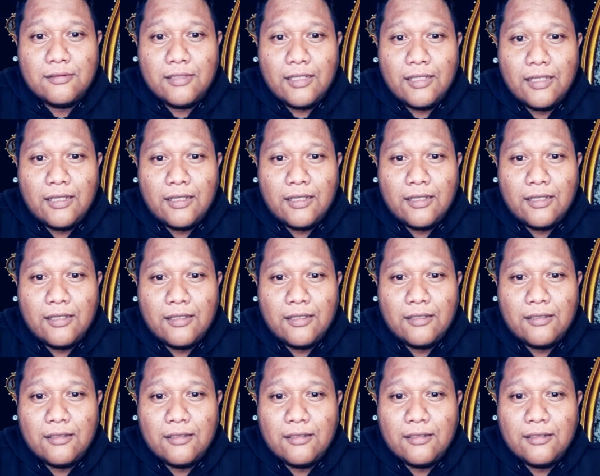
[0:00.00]

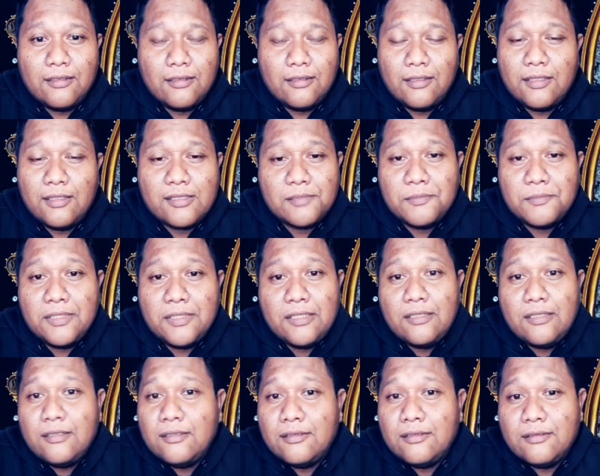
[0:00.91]
ya it's
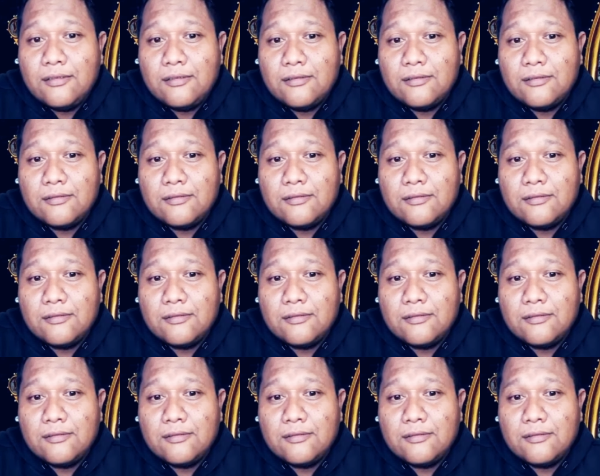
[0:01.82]
me